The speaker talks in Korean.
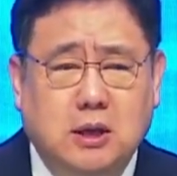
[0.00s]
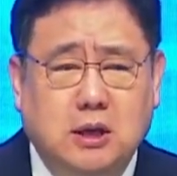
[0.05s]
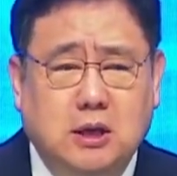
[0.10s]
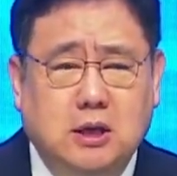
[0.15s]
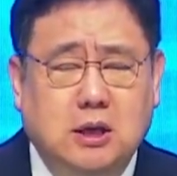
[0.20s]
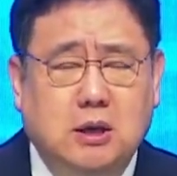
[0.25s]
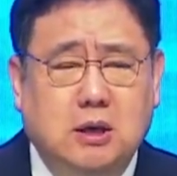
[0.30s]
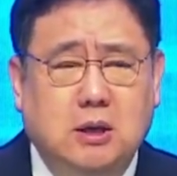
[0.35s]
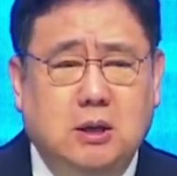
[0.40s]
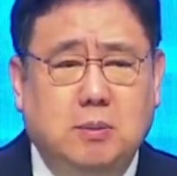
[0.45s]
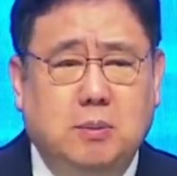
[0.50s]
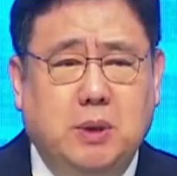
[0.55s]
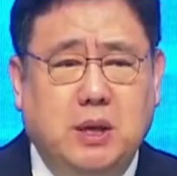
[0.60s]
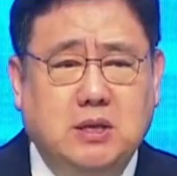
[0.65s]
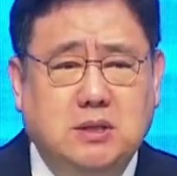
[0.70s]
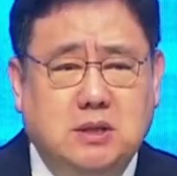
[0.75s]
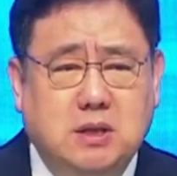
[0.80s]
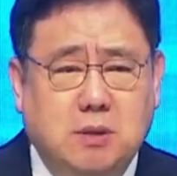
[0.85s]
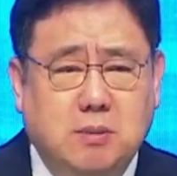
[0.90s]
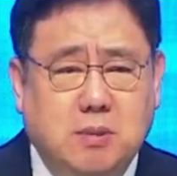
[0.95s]
이
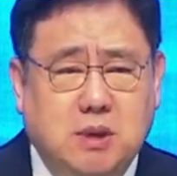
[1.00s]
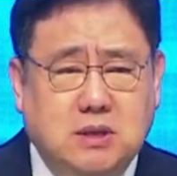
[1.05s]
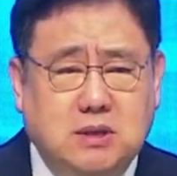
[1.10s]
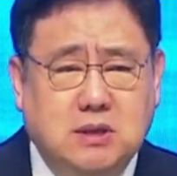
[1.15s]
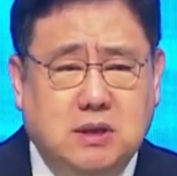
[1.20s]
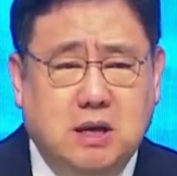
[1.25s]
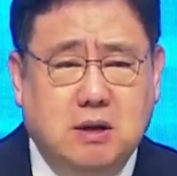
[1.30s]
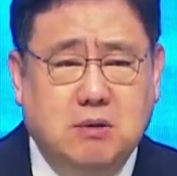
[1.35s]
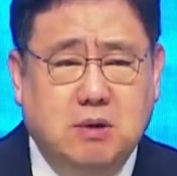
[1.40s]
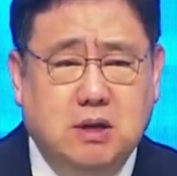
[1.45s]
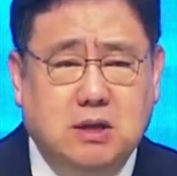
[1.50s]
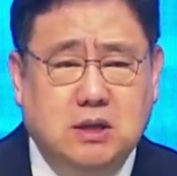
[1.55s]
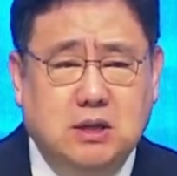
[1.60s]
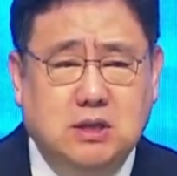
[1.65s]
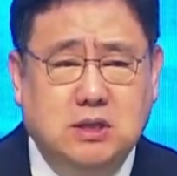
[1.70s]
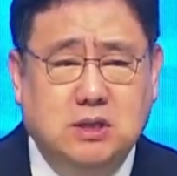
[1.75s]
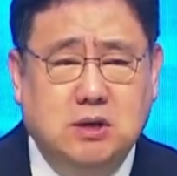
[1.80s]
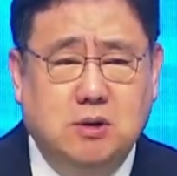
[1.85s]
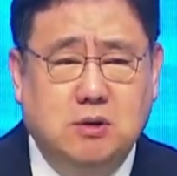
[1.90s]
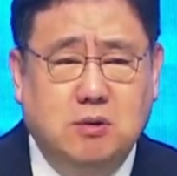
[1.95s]
베세메스라고 하는
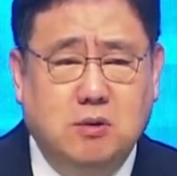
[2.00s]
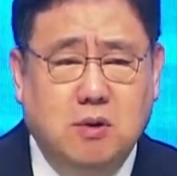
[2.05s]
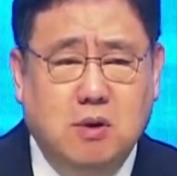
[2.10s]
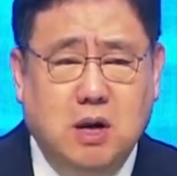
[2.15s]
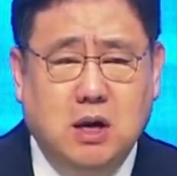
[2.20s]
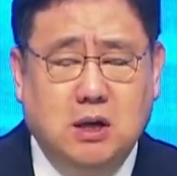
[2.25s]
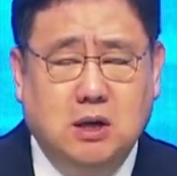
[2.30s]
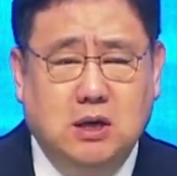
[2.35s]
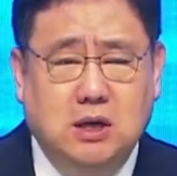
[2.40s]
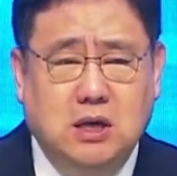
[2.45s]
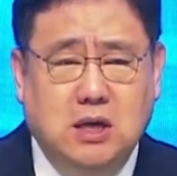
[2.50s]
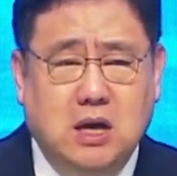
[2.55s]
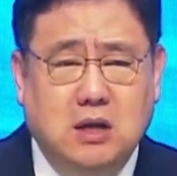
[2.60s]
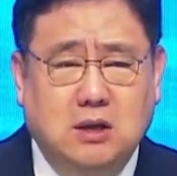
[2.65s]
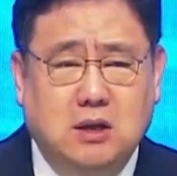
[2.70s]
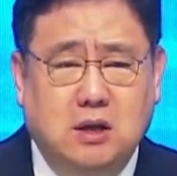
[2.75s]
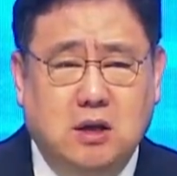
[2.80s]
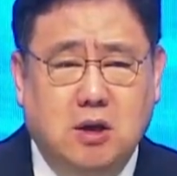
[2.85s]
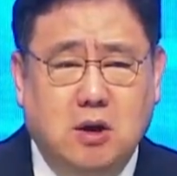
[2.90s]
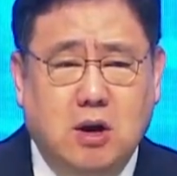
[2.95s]
지역과
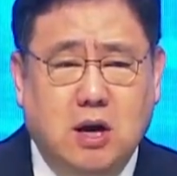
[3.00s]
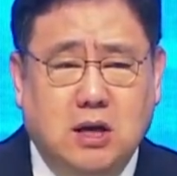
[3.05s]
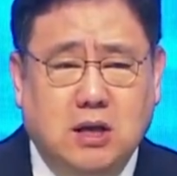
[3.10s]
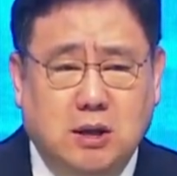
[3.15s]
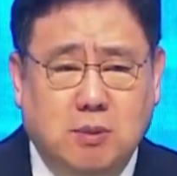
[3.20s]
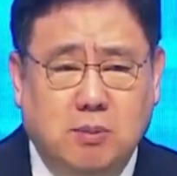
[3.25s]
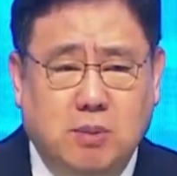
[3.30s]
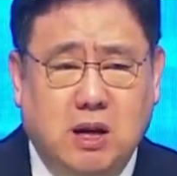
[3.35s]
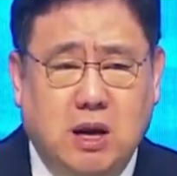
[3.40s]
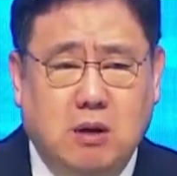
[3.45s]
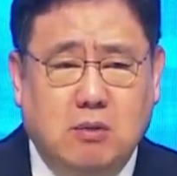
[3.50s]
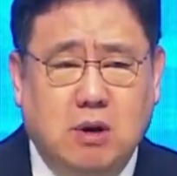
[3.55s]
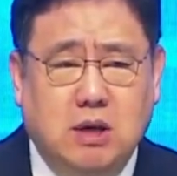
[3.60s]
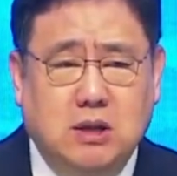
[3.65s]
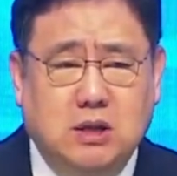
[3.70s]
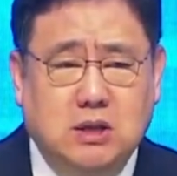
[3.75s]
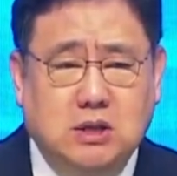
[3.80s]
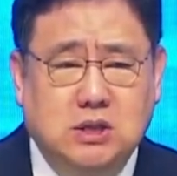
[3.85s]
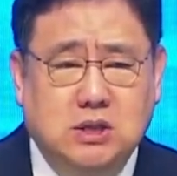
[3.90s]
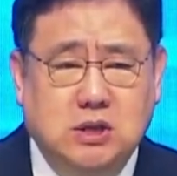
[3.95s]
기얏 여아림이라고
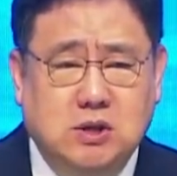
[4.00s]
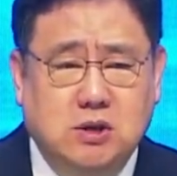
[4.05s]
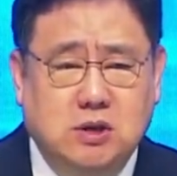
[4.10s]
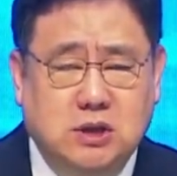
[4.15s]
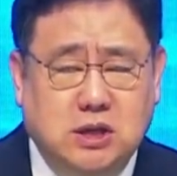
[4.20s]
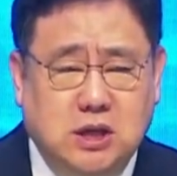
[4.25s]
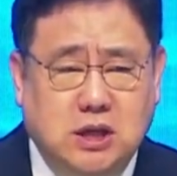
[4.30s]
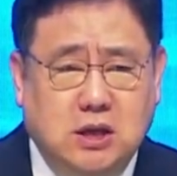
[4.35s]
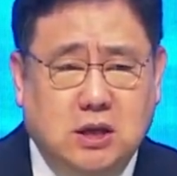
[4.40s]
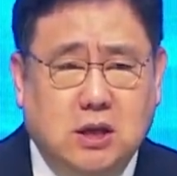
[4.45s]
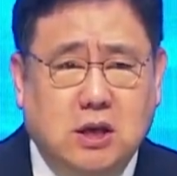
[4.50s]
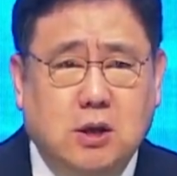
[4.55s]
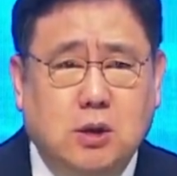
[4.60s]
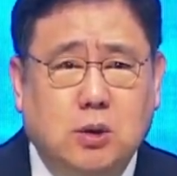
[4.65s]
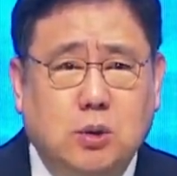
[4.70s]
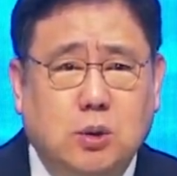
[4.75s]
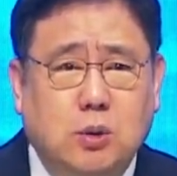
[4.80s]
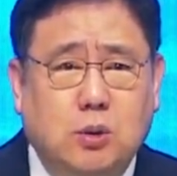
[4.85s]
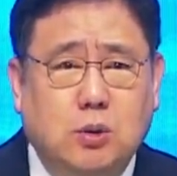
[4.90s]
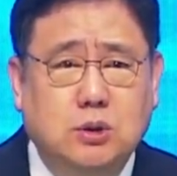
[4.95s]
하는 지역이
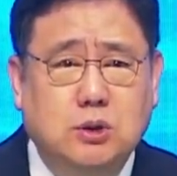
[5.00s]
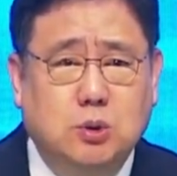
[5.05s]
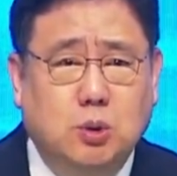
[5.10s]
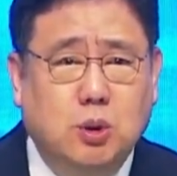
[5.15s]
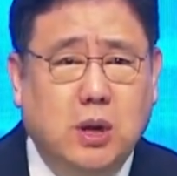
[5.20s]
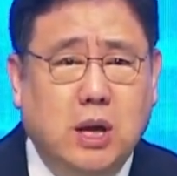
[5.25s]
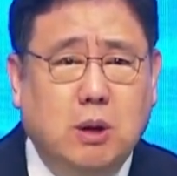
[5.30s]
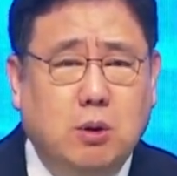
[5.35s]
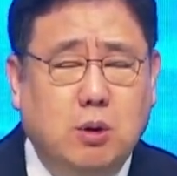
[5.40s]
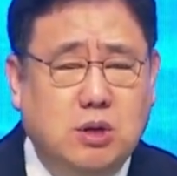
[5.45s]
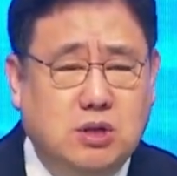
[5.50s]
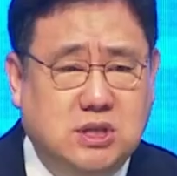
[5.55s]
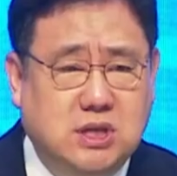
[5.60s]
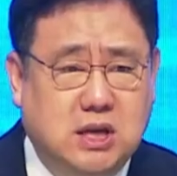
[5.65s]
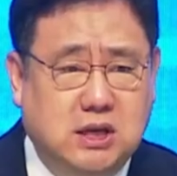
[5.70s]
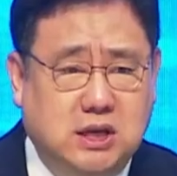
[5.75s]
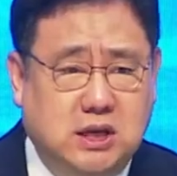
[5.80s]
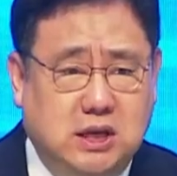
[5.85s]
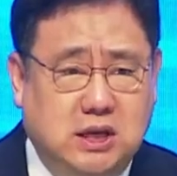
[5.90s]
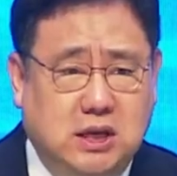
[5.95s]
요
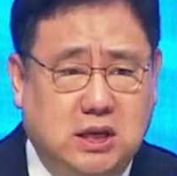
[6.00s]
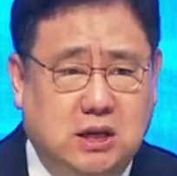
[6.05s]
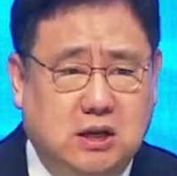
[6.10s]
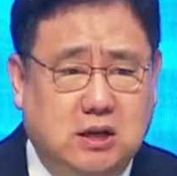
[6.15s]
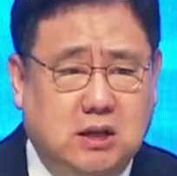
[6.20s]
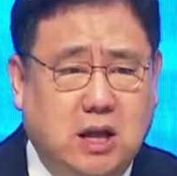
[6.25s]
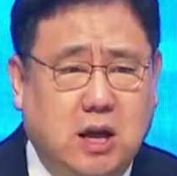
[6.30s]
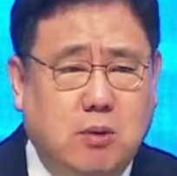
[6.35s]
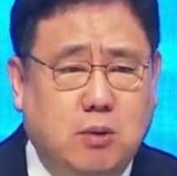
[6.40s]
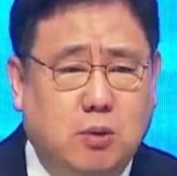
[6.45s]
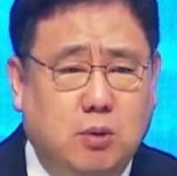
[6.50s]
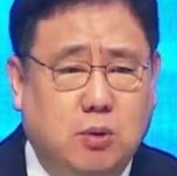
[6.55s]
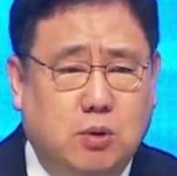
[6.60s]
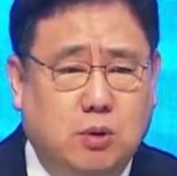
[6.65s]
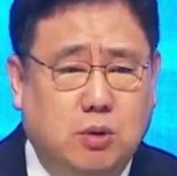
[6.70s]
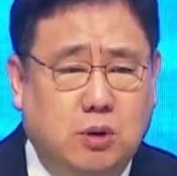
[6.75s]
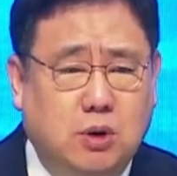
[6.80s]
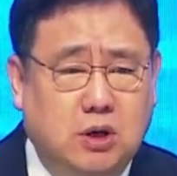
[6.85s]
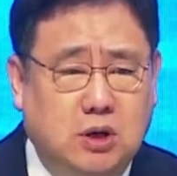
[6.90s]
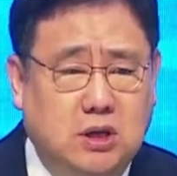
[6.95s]
소래골짜기를
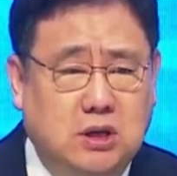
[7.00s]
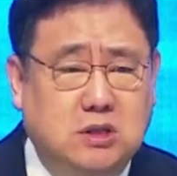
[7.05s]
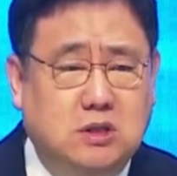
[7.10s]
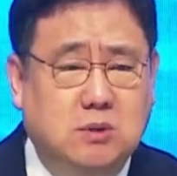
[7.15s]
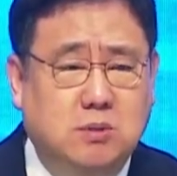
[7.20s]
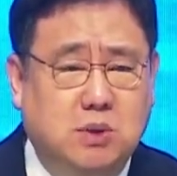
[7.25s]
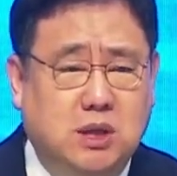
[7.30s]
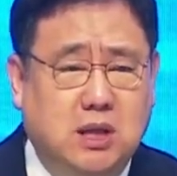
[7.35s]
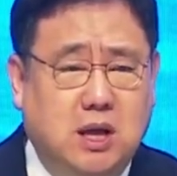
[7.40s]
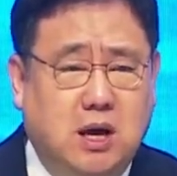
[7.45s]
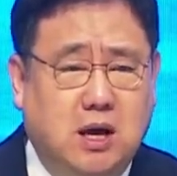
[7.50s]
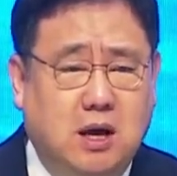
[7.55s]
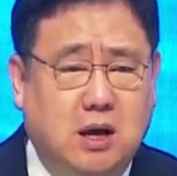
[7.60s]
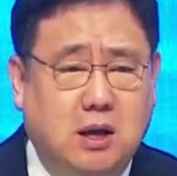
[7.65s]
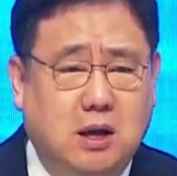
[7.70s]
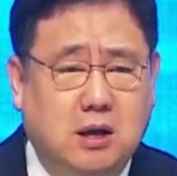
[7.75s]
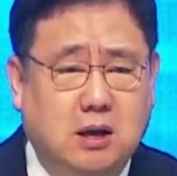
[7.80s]
타고 있습니다.